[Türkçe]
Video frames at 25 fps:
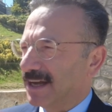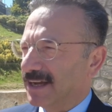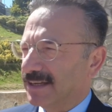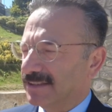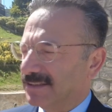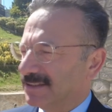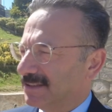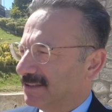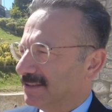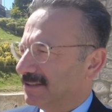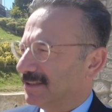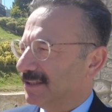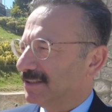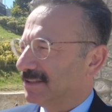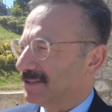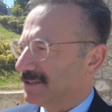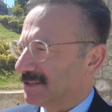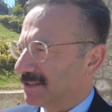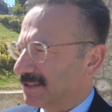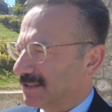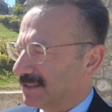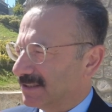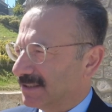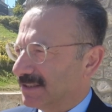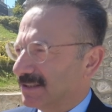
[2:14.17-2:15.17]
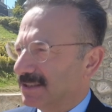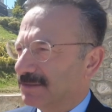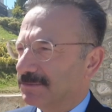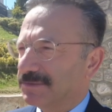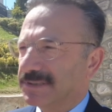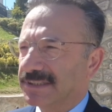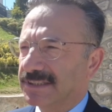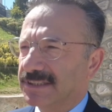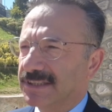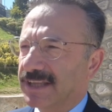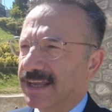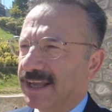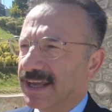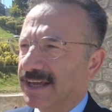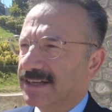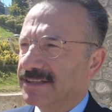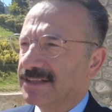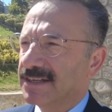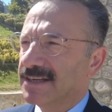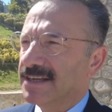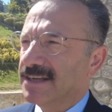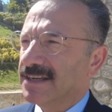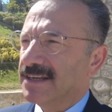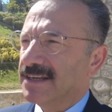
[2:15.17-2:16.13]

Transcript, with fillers: Aydın'ın yetiştirdiği bir değer